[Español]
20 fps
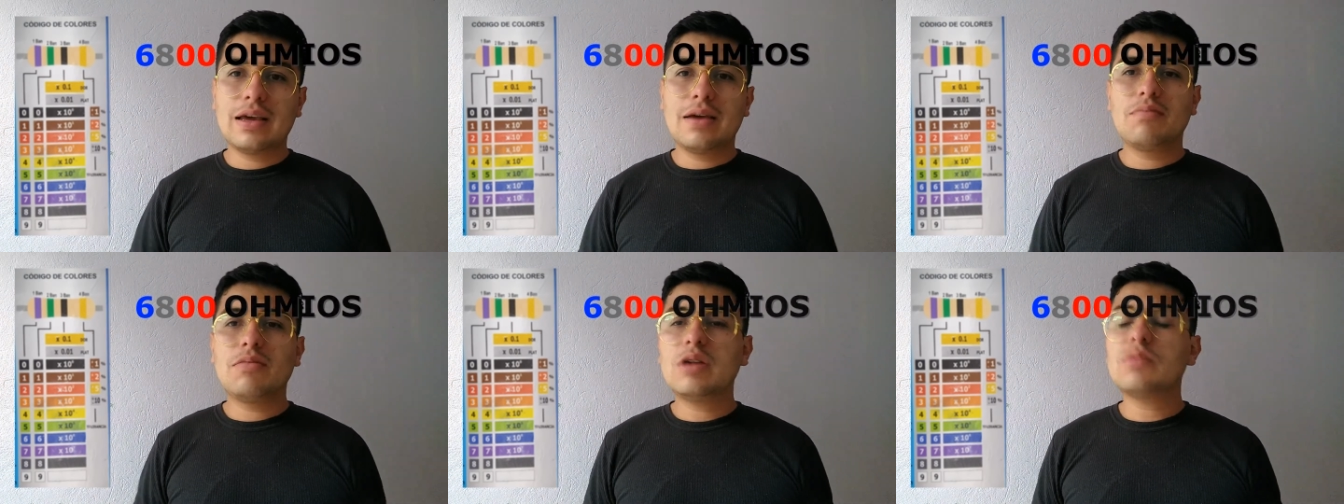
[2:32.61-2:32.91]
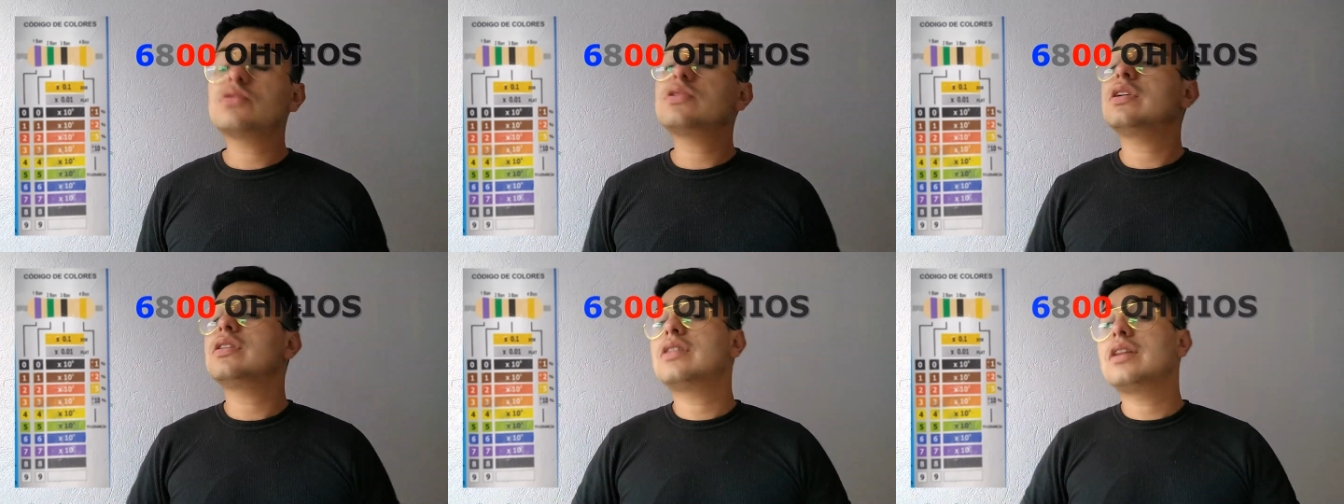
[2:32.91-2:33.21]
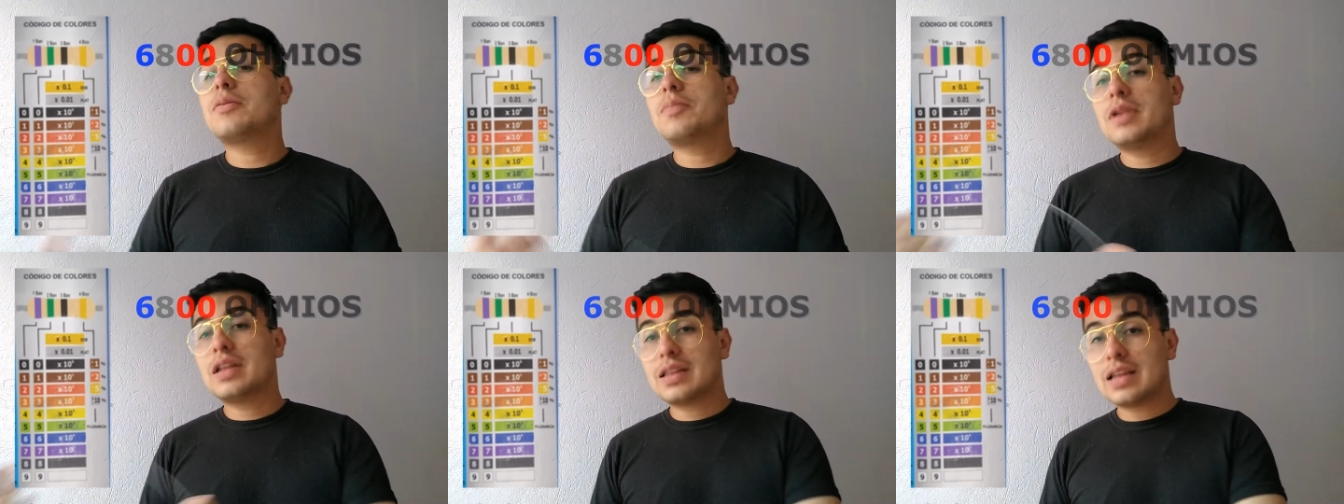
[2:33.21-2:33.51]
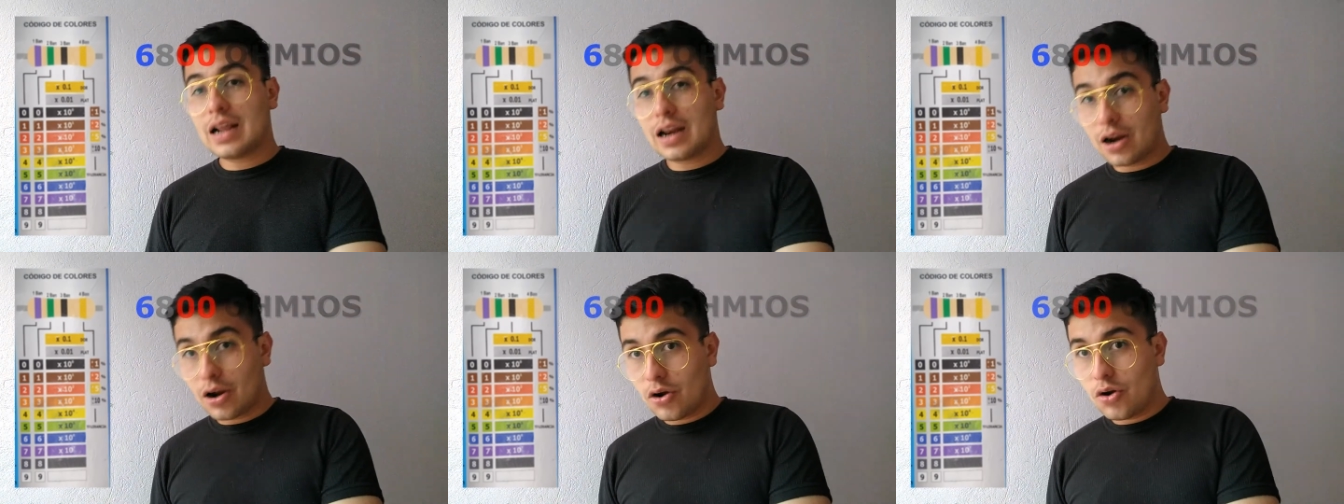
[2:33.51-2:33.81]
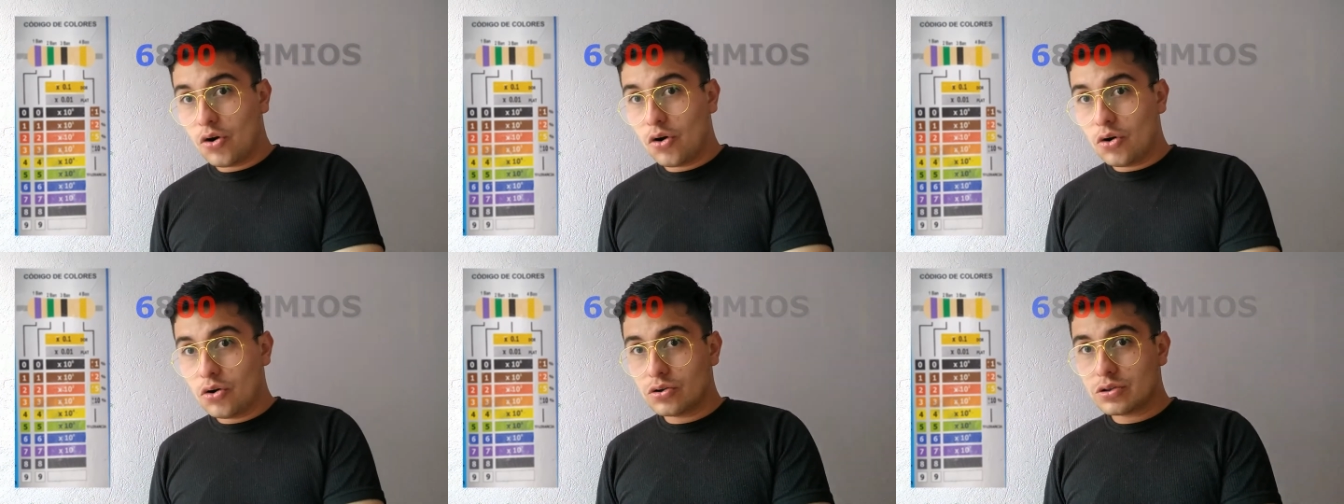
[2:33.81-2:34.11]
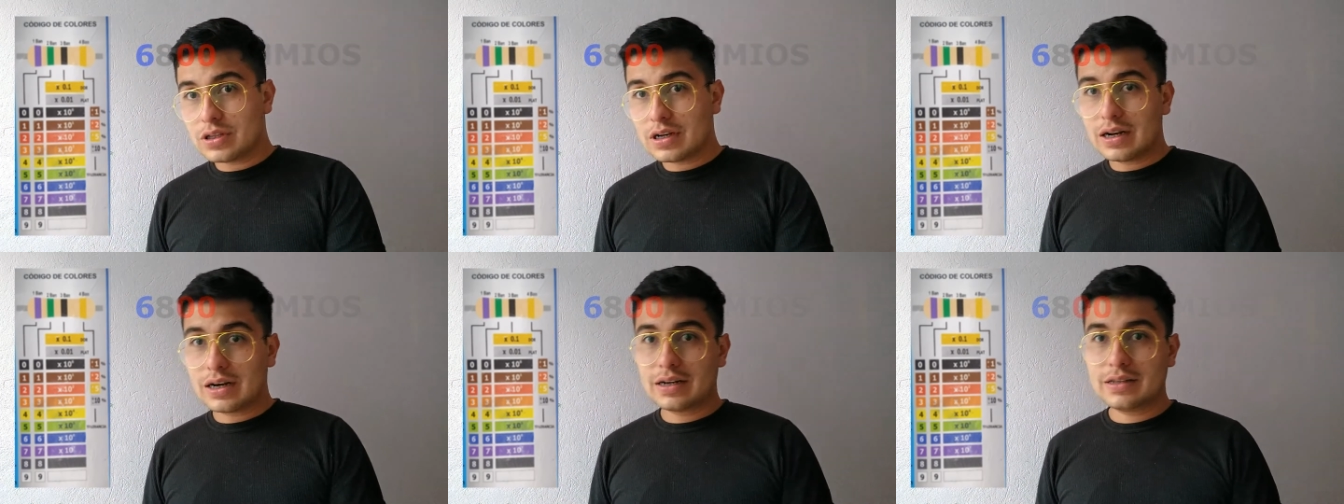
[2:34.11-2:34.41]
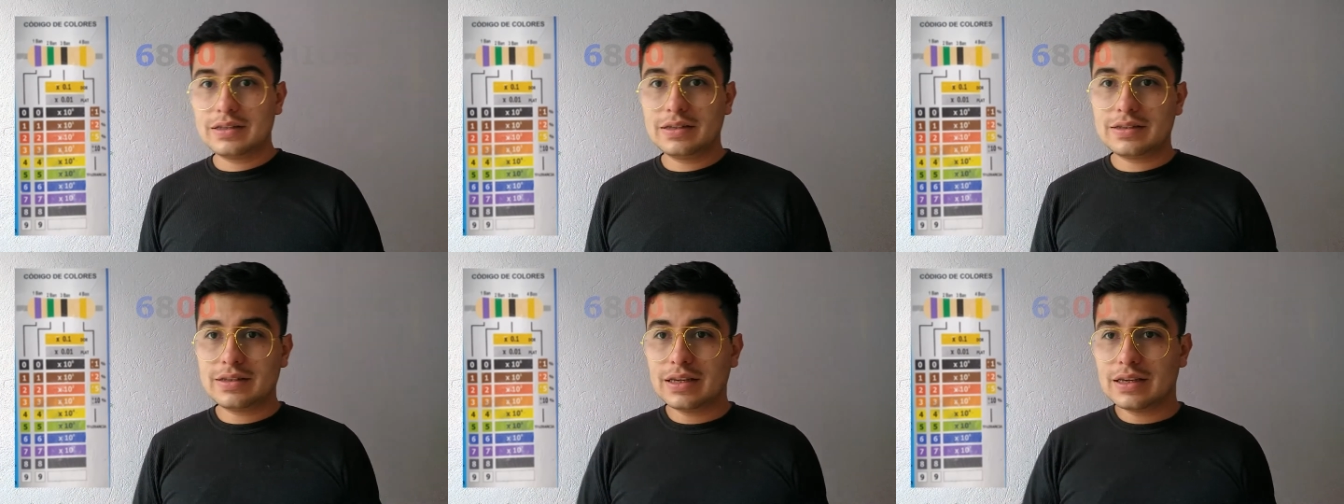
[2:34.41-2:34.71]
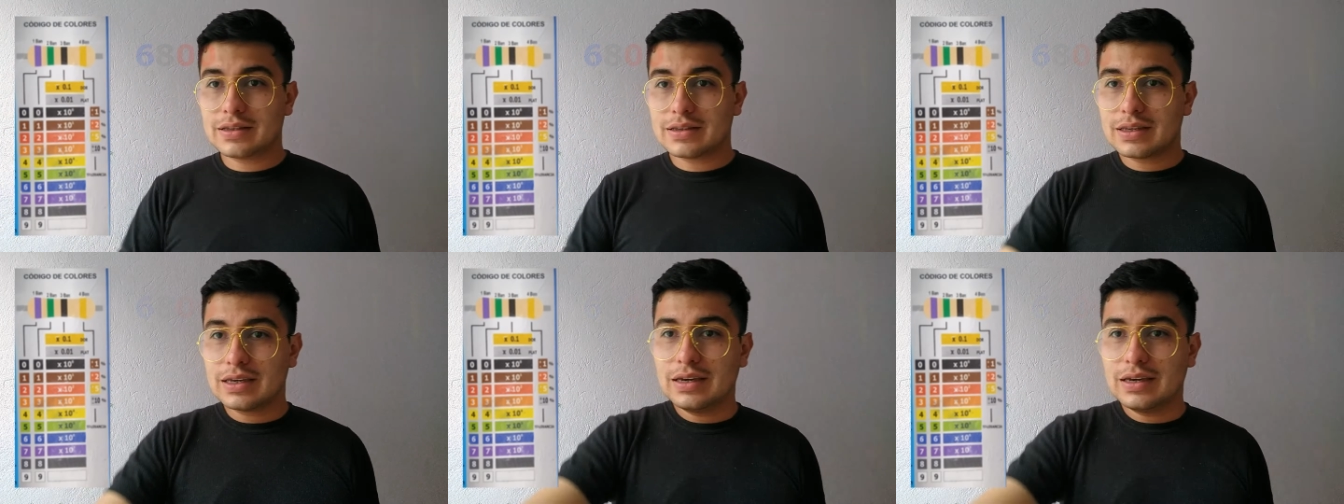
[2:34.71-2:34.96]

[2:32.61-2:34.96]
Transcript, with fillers: Vamos a interpretar otra resistencia.